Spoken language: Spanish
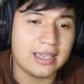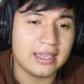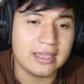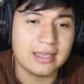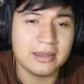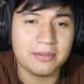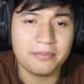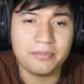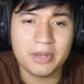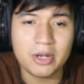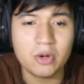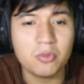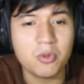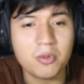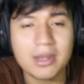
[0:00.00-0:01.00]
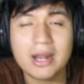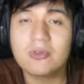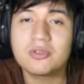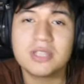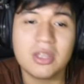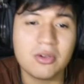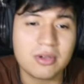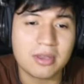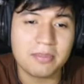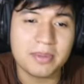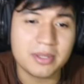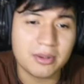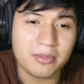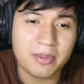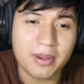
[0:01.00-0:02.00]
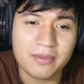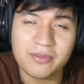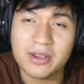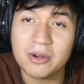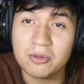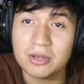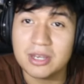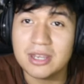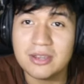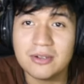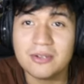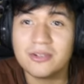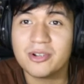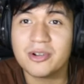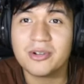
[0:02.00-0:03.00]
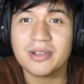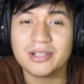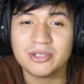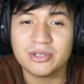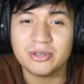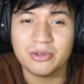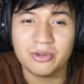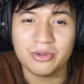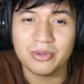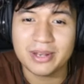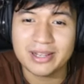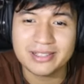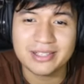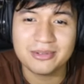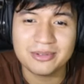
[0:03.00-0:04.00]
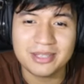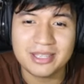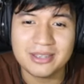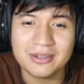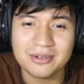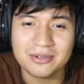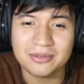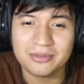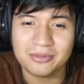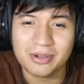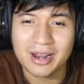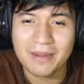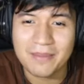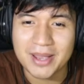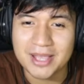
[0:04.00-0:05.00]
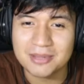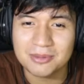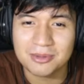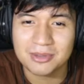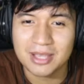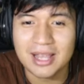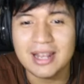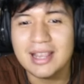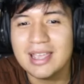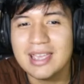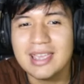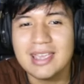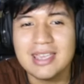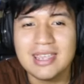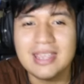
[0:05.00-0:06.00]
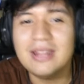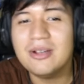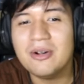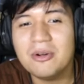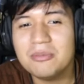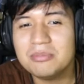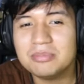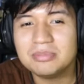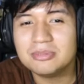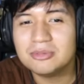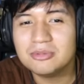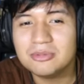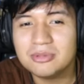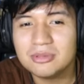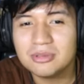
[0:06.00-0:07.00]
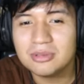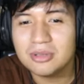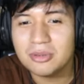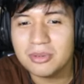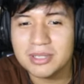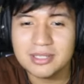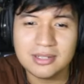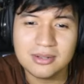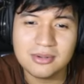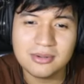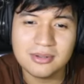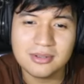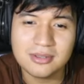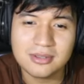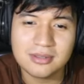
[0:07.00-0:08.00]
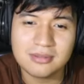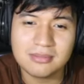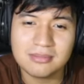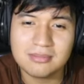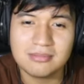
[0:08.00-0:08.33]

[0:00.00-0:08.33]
Eh, pero me hubiera gustado que Peter Pan fuera un niño, yo creo que si hubiera sido un niño fuera más brutal y no un robachicos,